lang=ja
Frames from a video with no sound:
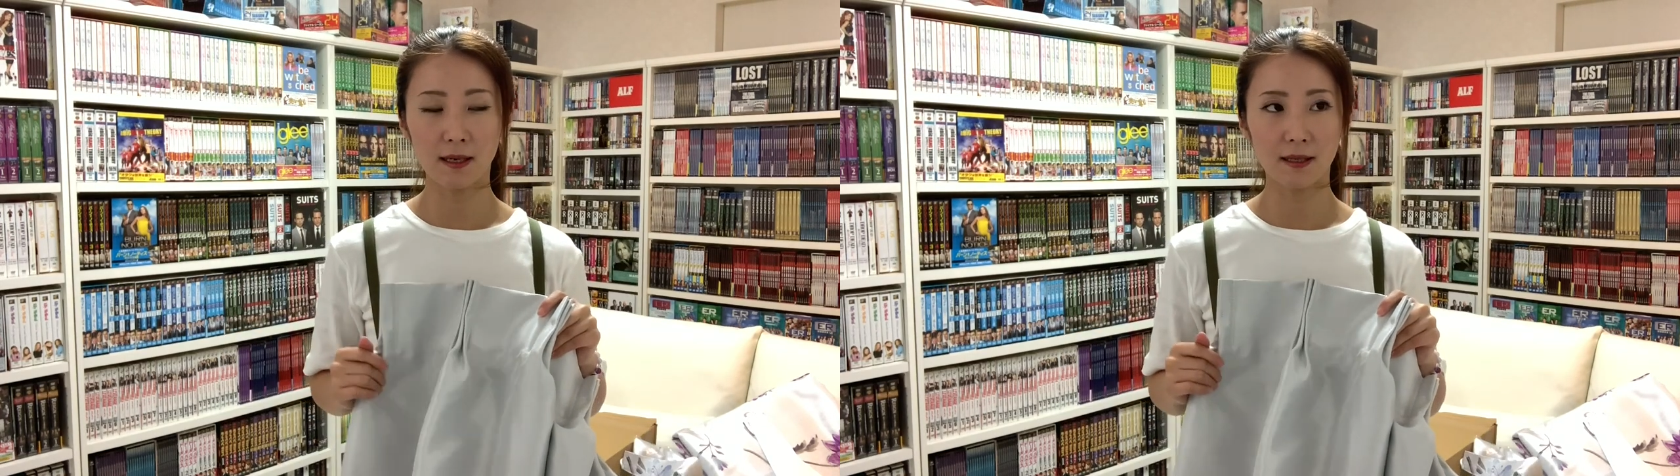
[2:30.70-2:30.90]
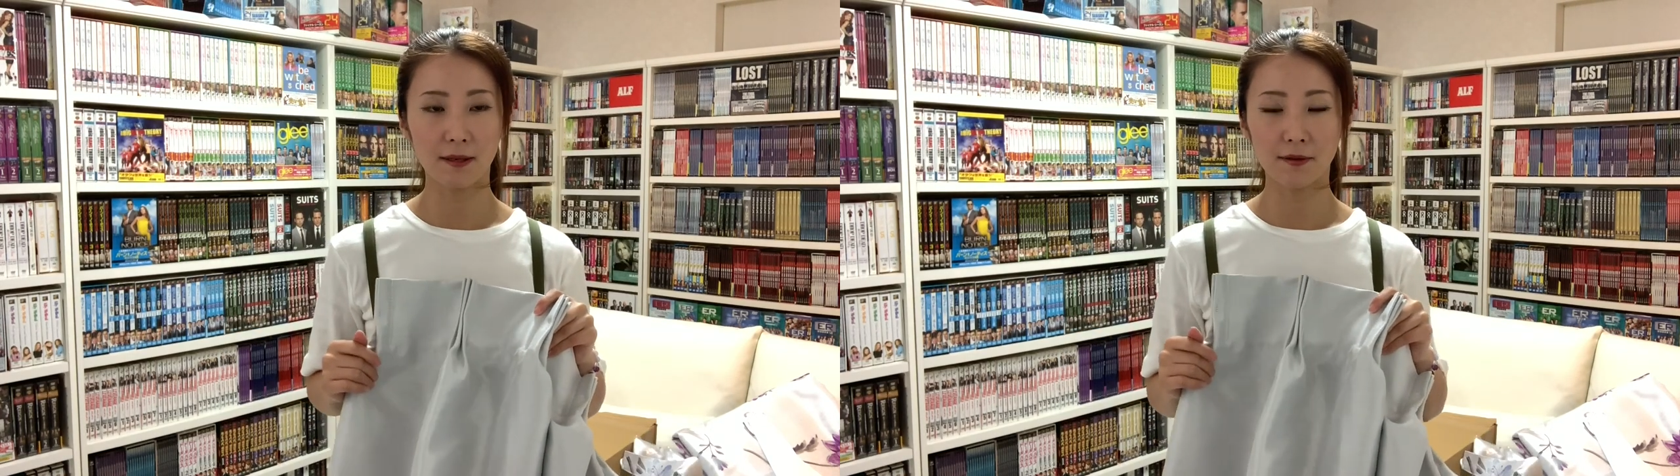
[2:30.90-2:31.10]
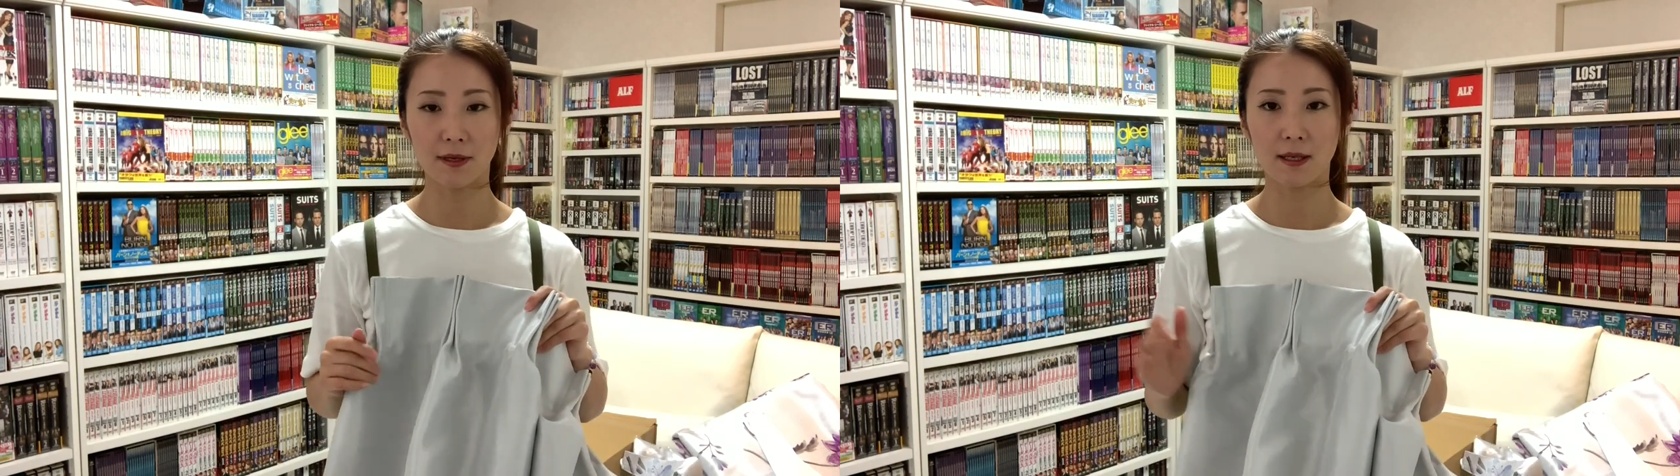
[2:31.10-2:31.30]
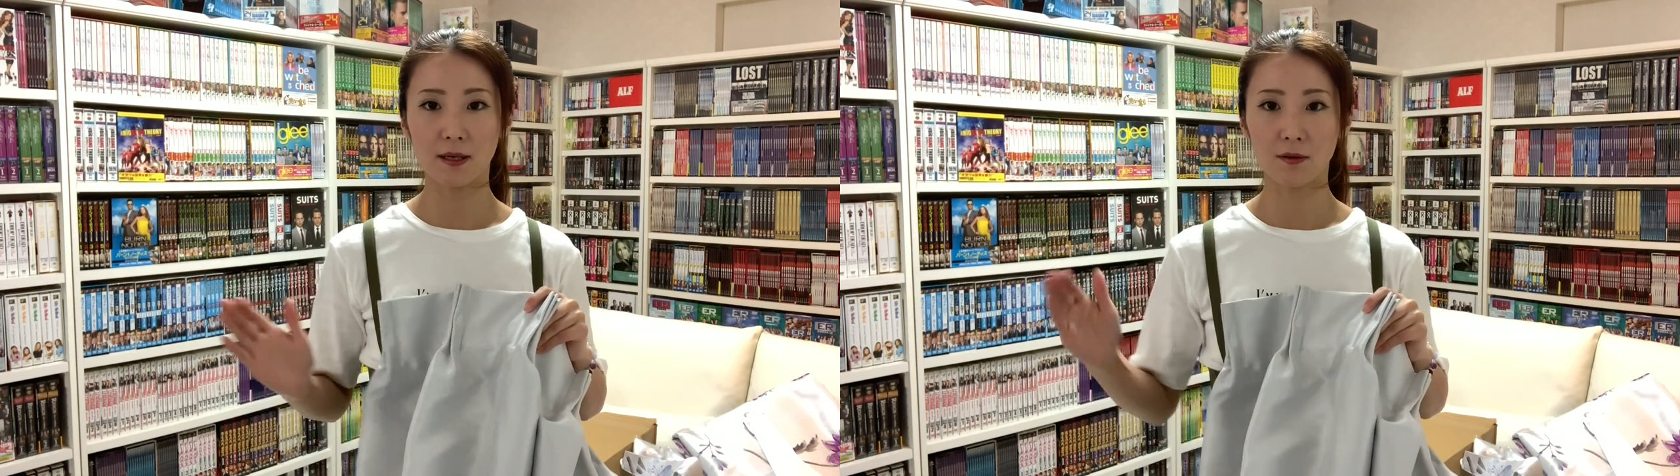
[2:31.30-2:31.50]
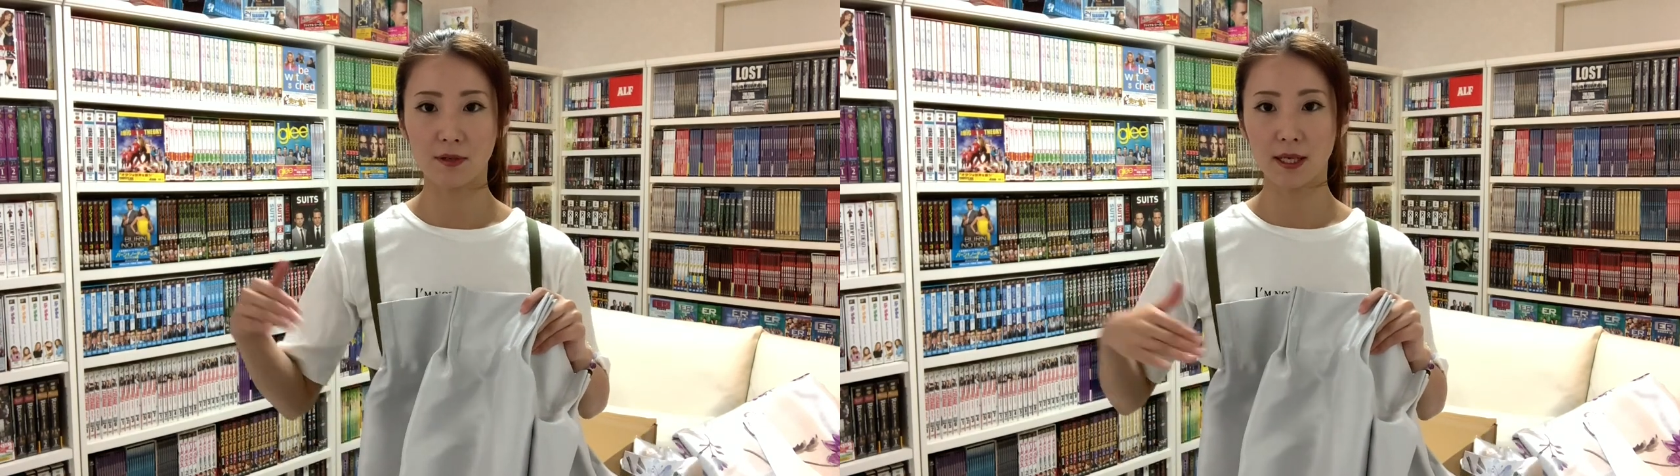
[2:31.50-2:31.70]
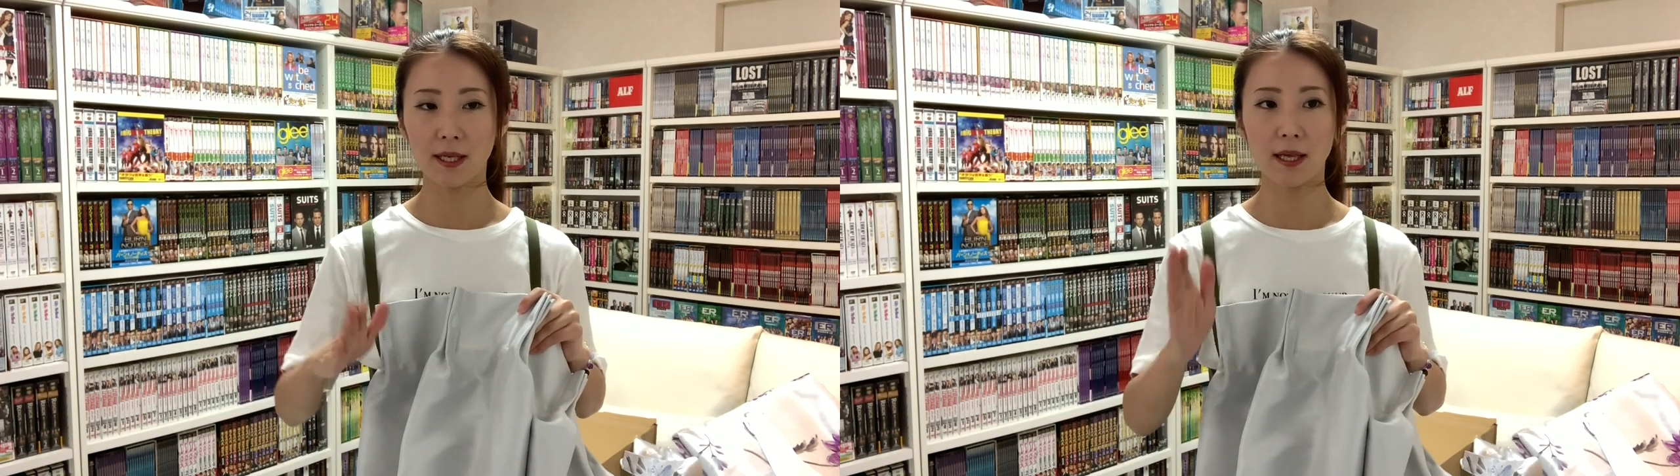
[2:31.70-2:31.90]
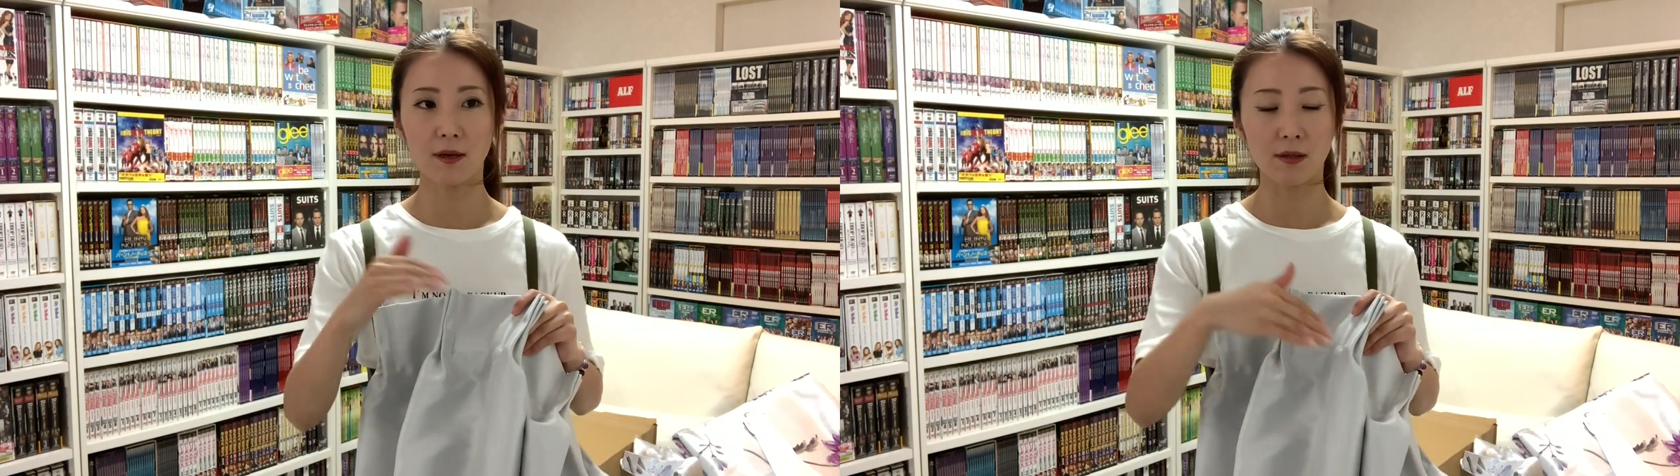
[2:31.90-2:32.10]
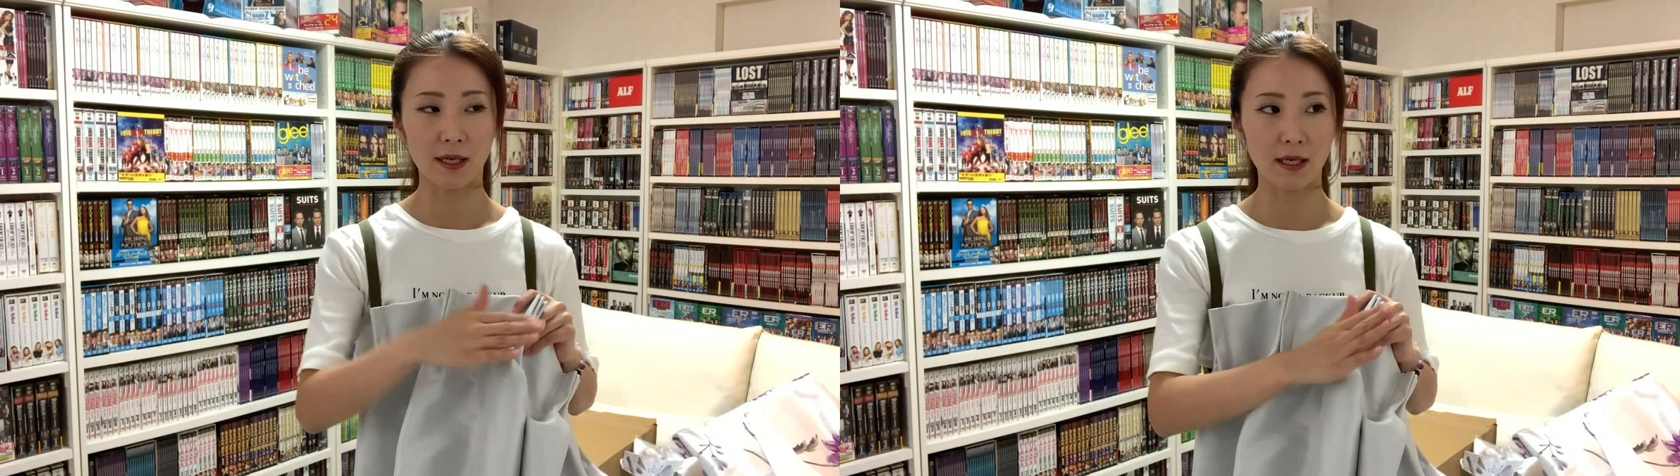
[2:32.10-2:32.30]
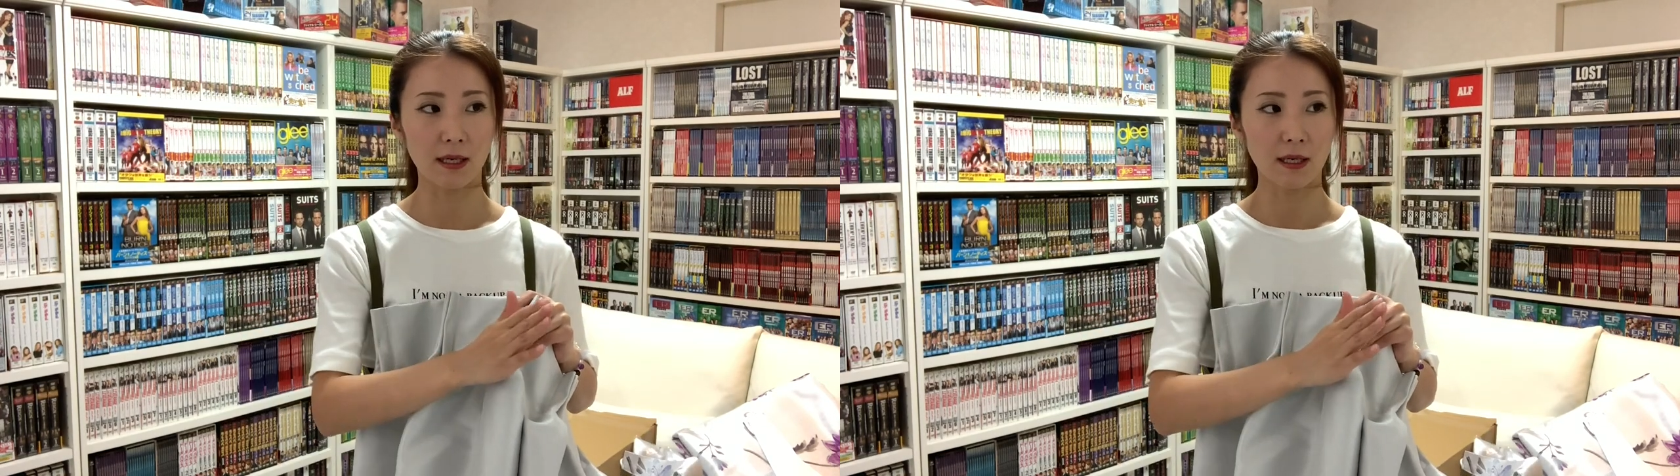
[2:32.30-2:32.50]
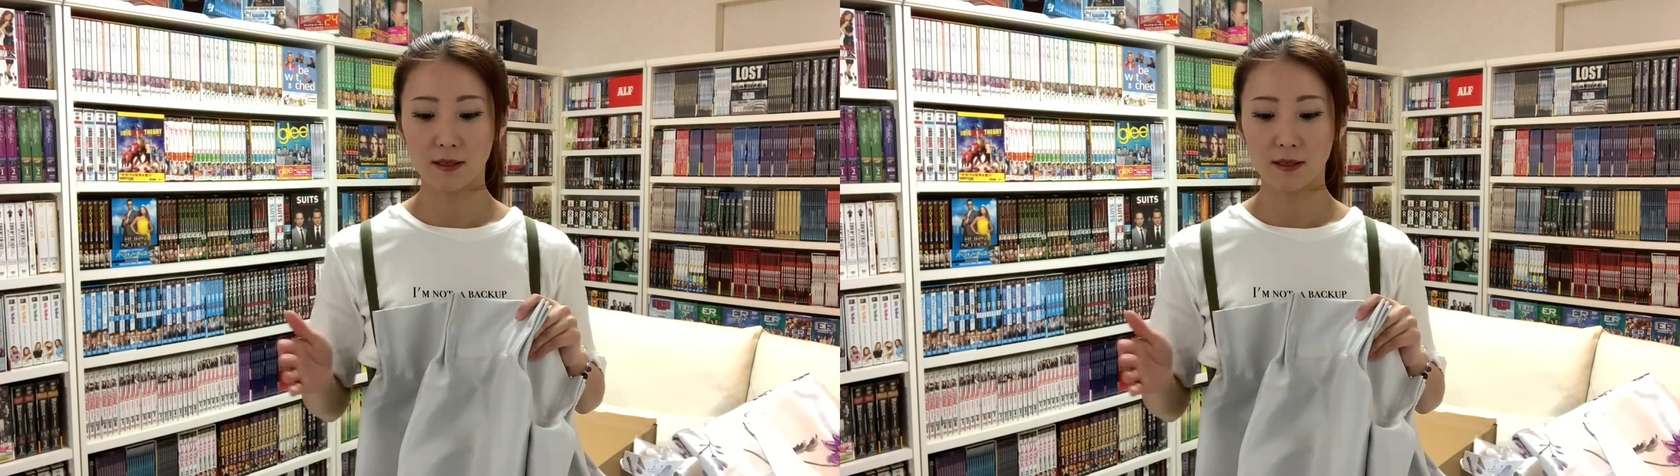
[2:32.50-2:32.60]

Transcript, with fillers: カーテンの時にねこのひだをね